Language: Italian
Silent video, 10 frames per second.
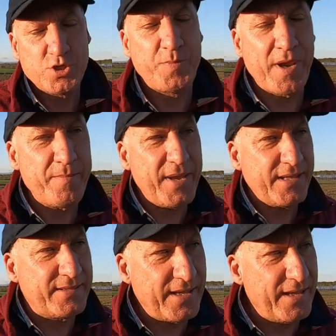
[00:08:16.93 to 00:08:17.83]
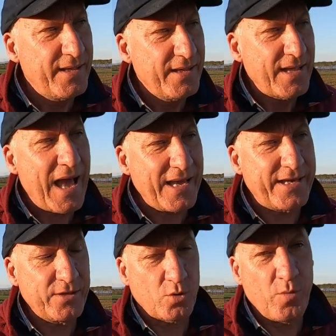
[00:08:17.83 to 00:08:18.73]
ci permette
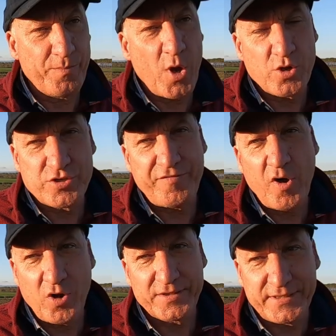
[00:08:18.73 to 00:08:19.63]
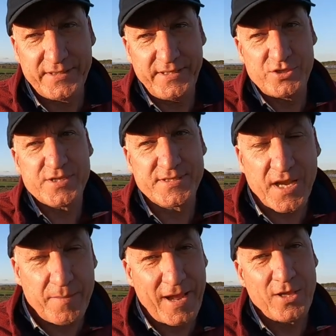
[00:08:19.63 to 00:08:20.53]
anche con piogge forti di
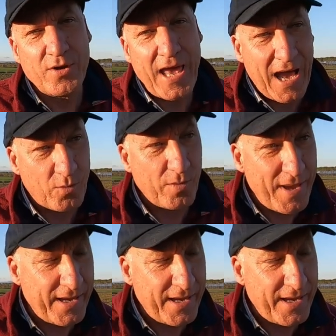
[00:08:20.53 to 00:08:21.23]
gestire meglio le acque.